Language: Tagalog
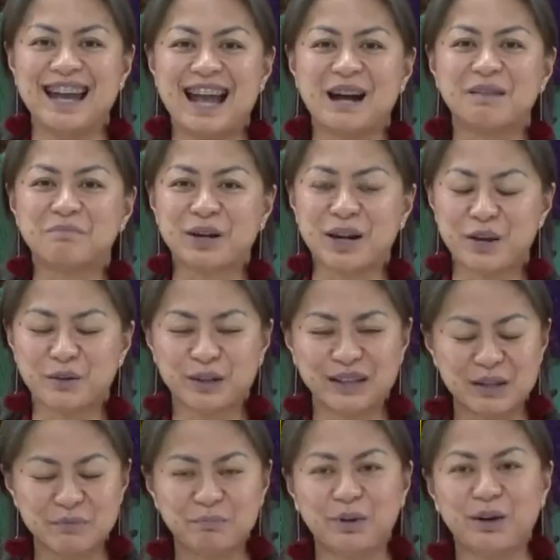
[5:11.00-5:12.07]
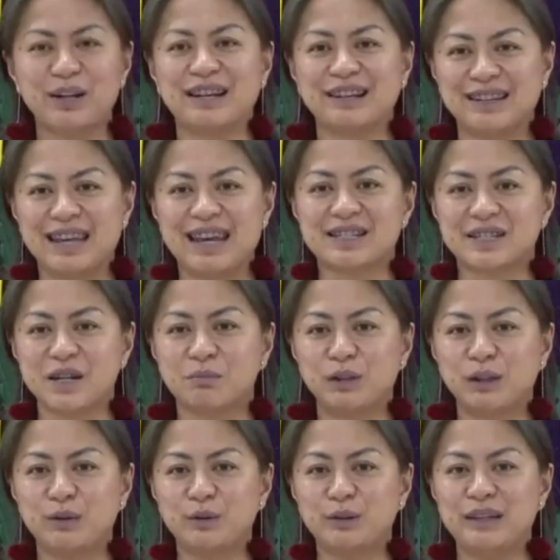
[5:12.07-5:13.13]
ang prioridad po ng
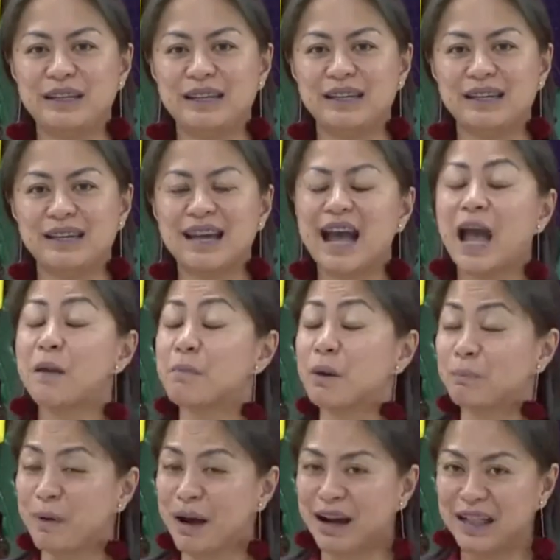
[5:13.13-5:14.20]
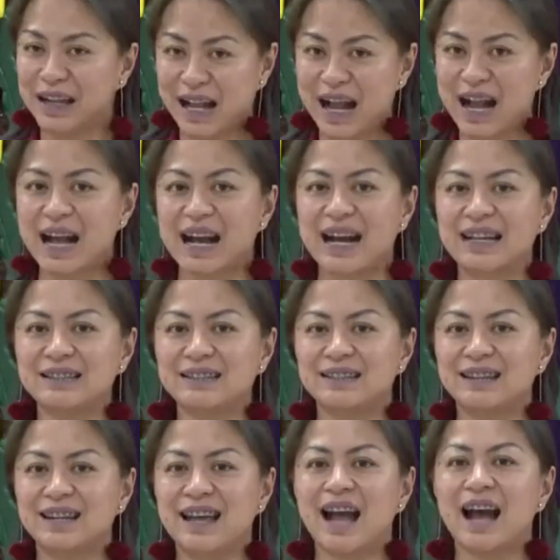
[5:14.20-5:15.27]
DSWD ay mapangalagaan
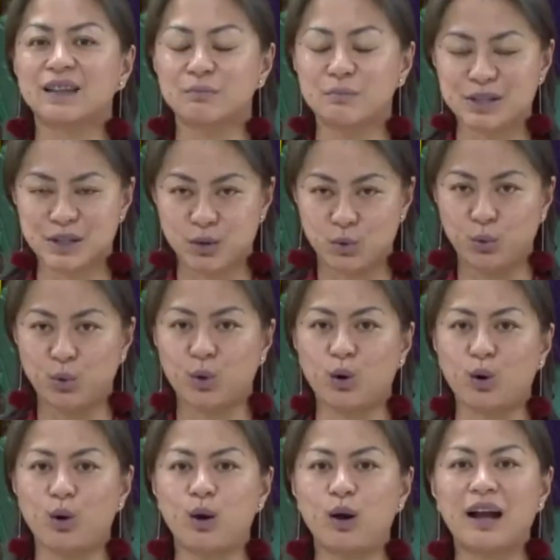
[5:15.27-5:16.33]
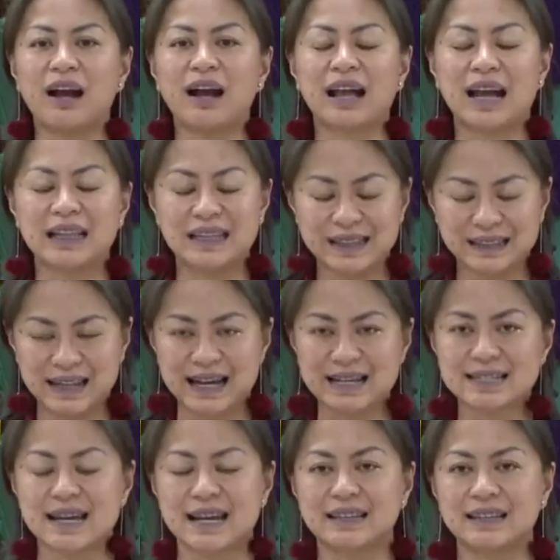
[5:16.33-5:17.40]
at masiguro ang
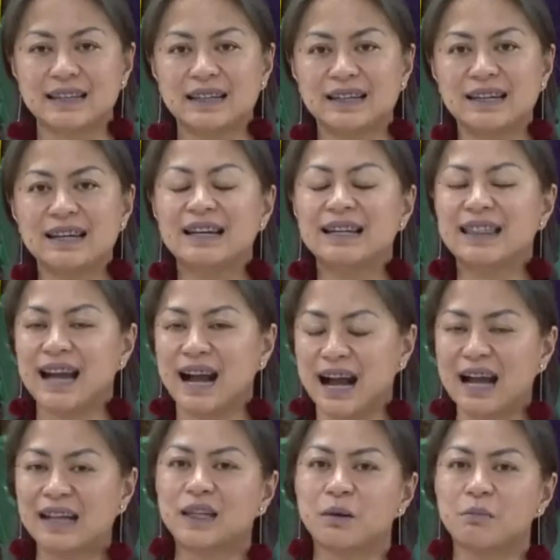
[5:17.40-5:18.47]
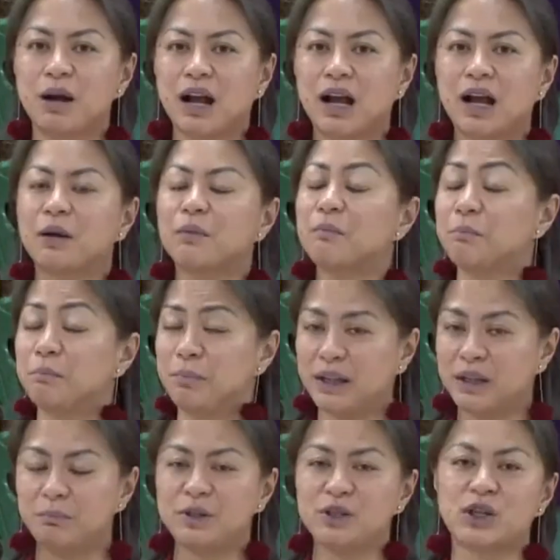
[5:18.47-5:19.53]
kaligtasan ng ating mga
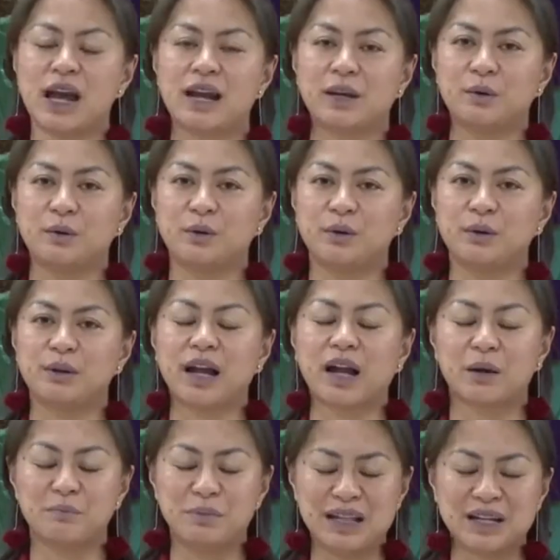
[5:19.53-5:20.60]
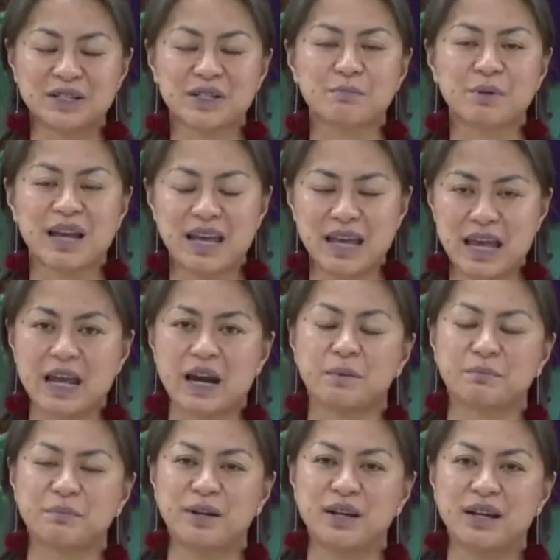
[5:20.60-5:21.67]
benepisyaryo na kabilang sa mahihirap
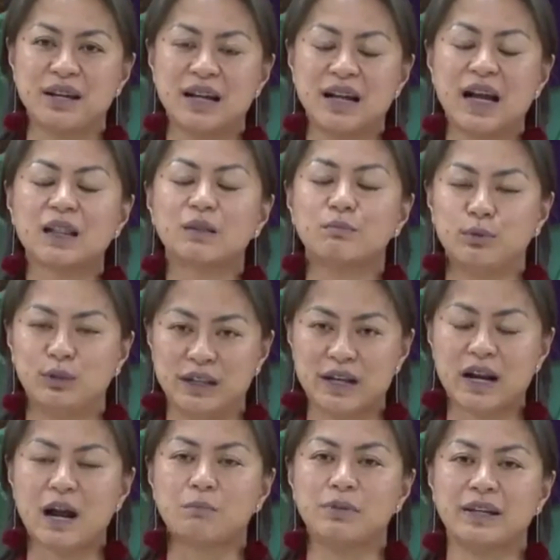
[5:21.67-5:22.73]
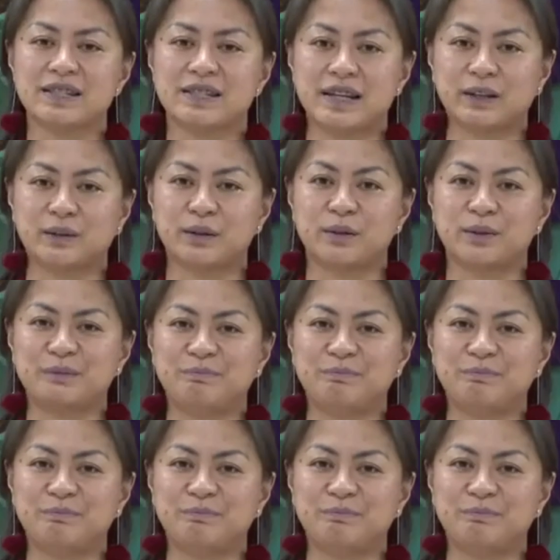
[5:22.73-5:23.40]
at vulnerableng sektor.